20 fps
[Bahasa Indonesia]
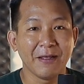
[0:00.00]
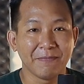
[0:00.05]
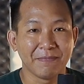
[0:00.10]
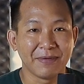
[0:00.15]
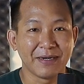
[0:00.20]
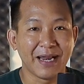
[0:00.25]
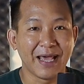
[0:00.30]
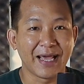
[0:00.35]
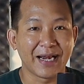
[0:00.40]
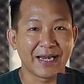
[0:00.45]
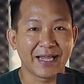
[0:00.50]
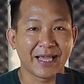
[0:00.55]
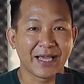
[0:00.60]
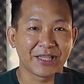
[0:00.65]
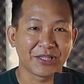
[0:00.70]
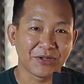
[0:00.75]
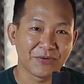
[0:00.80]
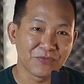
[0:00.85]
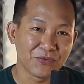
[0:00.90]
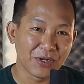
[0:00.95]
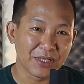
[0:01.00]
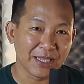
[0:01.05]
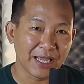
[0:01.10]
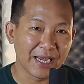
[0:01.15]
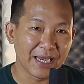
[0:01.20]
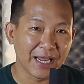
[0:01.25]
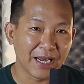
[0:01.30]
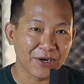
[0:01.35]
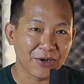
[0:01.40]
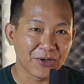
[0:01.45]
Menarik atau buat
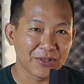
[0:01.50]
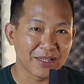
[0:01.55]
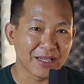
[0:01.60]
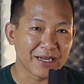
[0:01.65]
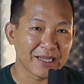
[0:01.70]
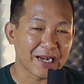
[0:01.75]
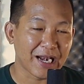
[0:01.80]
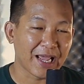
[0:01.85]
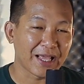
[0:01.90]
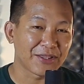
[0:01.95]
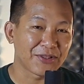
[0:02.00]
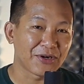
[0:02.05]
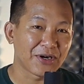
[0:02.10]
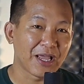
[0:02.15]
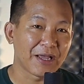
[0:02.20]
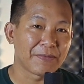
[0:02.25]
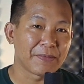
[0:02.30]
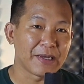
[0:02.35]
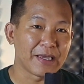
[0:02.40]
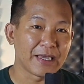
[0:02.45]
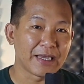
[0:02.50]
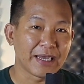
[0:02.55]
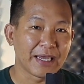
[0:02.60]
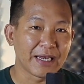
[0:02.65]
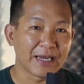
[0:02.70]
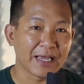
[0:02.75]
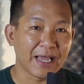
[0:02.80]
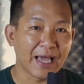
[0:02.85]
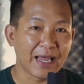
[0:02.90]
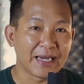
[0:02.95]
kalian konten kreator yang
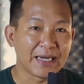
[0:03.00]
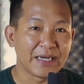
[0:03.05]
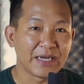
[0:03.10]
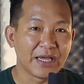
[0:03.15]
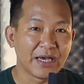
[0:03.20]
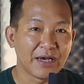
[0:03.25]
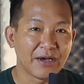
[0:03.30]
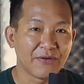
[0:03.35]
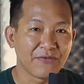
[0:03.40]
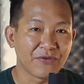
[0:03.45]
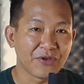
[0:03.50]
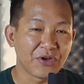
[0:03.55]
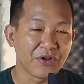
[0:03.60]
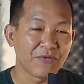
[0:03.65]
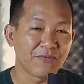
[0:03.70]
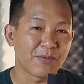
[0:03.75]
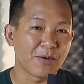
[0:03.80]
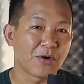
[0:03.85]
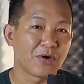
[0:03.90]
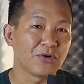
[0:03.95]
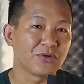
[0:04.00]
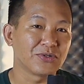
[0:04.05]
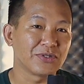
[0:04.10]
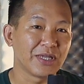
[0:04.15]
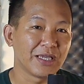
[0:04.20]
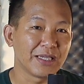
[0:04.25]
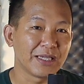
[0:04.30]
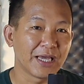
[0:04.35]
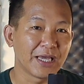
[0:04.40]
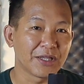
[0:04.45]
menginginkan uh, video
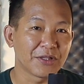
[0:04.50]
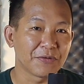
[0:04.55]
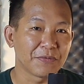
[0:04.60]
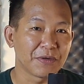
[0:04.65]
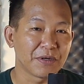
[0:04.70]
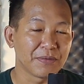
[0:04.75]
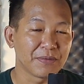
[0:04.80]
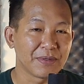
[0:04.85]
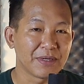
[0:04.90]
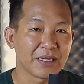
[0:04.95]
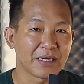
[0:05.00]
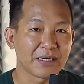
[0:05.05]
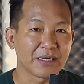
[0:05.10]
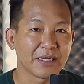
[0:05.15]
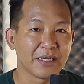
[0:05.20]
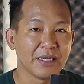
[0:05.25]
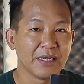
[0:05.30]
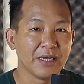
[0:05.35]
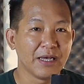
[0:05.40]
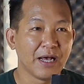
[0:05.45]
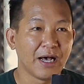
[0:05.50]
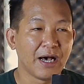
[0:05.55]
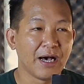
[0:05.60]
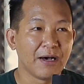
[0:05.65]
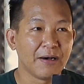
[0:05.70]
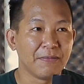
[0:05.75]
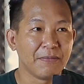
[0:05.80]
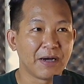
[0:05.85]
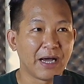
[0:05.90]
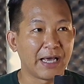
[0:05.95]
produksinya itu benar-benar
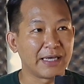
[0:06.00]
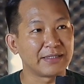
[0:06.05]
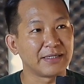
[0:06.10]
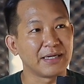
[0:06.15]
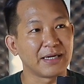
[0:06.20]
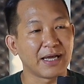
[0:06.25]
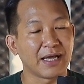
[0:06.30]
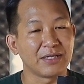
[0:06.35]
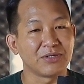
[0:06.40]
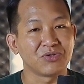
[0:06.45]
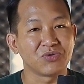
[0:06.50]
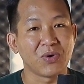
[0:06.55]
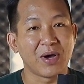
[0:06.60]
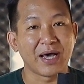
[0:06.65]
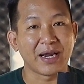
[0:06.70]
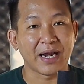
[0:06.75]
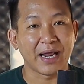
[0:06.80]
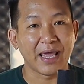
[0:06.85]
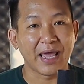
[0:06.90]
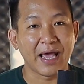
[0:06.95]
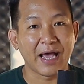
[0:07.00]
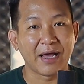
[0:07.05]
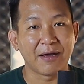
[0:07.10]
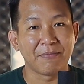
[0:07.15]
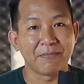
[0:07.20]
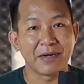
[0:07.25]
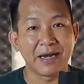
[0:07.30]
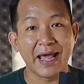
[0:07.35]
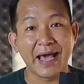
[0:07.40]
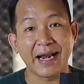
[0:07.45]
uh, menghasilkan suara
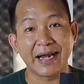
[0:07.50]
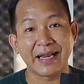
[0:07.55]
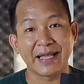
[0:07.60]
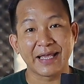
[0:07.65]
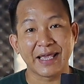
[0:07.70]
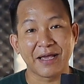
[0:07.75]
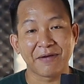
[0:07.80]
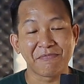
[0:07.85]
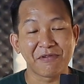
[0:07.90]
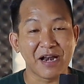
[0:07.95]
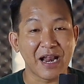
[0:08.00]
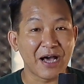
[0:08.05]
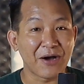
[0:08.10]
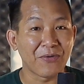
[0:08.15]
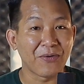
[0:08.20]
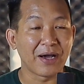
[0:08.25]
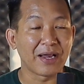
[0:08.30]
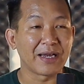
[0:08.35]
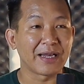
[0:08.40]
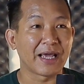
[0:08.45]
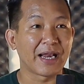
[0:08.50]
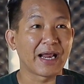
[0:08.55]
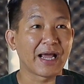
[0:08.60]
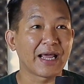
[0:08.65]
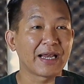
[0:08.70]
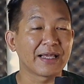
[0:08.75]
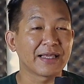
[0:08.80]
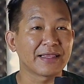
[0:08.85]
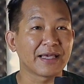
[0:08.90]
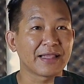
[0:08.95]
yang menarik, yang menawan. Karena
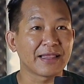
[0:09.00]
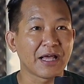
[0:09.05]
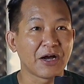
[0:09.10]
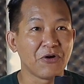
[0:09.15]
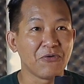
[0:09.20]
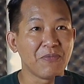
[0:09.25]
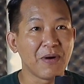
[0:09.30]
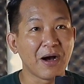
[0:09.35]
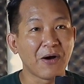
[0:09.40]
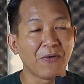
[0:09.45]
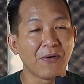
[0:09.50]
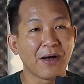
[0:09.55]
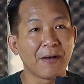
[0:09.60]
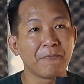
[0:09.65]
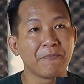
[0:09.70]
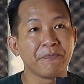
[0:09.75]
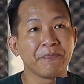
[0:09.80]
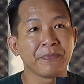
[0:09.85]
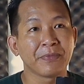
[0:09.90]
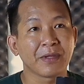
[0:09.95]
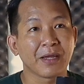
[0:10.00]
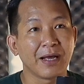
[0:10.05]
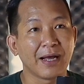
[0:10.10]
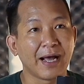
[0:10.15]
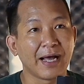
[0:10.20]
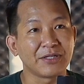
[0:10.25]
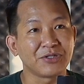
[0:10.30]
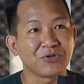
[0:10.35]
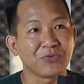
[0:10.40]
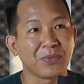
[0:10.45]
kan kita tahu bahwa
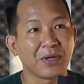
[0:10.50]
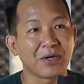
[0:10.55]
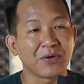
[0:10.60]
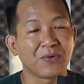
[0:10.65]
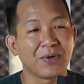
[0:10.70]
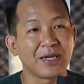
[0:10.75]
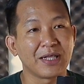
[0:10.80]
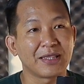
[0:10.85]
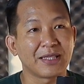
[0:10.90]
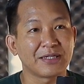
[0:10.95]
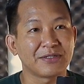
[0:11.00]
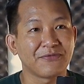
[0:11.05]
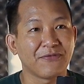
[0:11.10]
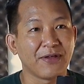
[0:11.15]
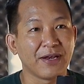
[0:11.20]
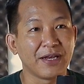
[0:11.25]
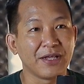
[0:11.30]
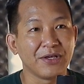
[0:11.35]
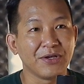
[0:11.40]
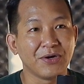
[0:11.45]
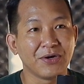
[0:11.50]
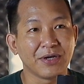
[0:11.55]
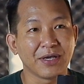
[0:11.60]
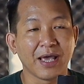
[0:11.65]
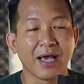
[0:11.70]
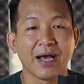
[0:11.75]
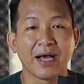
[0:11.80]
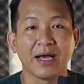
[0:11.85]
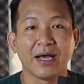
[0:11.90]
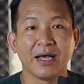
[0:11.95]
nggak cuma kualitas video
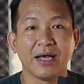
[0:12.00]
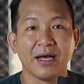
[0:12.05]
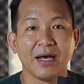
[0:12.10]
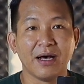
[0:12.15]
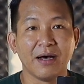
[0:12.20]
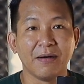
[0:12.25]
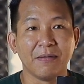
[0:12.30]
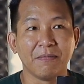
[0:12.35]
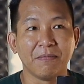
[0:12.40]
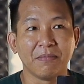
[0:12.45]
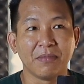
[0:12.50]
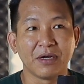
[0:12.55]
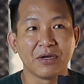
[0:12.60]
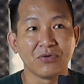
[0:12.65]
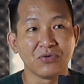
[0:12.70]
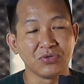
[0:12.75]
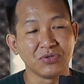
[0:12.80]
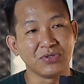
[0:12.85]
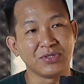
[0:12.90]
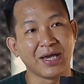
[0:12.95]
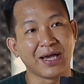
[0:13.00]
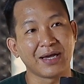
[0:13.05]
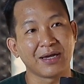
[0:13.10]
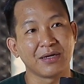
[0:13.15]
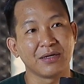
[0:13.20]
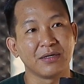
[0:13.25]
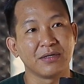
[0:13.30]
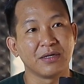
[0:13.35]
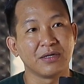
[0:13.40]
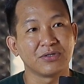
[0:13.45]
yang uh,
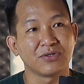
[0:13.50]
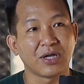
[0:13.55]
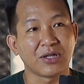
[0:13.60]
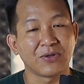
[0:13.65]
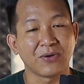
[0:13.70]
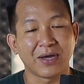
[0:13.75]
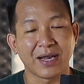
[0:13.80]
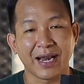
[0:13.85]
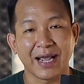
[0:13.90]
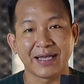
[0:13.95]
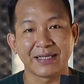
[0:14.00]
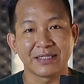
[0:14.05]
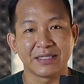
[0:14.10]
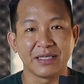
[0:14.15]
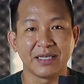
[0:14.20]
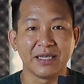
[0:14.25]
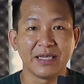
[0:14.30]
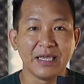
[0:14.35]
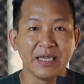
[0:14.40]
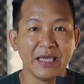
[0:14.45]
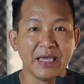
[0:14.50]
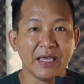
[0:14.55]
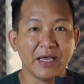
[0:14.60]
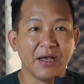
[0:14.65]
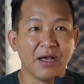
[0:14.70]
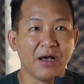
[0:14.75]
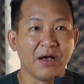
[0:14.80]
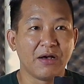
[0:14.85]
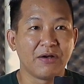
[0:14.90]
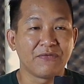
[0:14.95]
menunjang uh, suatu kreasi
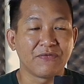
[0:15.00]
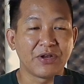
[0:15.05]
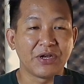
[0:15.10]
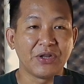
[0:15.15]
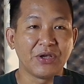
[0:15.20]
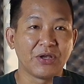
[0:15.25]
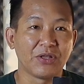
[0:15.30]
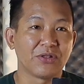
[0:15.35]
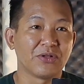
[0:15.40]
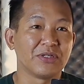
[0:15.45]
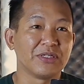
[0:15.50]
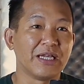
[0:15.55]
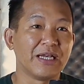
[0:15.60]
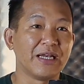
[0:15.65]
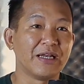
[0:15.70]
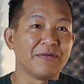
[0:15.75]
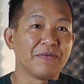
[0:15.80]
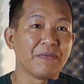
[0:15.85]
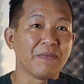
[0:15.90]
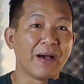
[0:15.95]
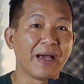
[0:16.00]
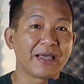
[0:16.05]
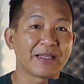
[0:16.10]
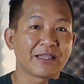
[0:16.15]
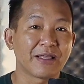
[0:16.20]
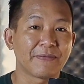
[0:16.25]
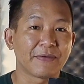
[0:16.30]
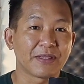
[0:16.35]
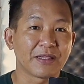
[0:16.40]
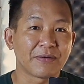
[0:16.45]
uh, video itu jadi lebih baik,
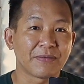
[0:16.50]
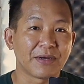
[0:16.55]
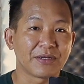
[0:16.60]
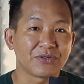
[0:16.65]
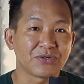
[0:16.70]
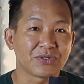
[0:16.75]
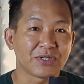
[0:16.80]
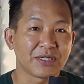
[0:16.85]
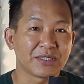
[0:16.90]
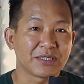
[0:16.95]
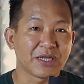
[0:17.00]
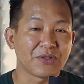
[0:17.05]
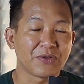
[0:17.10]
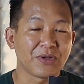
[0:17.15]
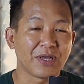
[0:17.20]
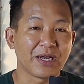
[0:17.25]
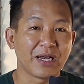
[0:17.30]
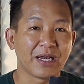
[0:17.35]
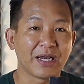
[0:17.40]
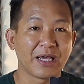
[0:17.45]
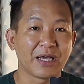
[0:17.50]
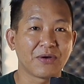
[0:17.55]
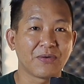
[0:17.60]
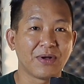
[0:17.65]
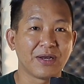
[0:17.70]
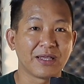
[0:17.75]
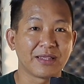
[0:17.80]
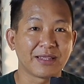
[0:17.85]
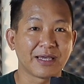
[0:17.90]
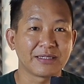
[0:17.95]
tapi termasuk salah satunya adalah
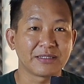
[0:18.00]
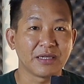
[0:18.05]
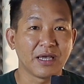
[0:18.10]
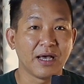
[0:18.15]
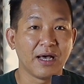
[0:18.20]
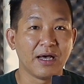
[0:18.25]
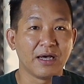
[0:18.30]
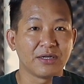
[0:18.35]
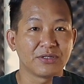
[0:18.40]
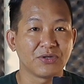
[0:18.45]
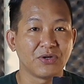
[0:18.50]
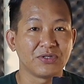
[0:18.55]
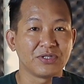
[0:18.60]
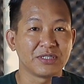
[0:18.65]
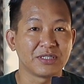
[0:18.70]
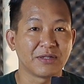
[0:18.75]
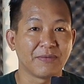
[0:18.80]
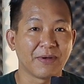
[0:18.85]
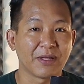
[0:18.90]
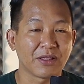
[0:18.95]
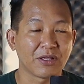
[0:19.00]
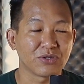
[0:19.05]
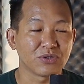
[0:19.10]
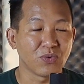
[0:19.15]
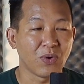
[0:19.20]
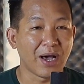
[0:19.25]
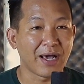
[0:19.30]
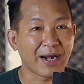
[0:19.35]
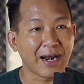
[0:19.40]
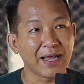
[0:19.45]
kualitas uh, sound system atau
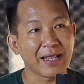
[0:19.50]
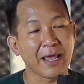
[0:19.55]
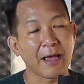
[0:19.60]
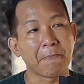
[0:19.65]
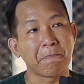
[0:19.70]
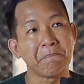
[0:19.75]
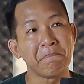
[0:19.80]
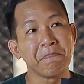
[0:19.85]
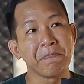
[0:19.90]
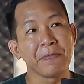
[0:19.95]
suaranya.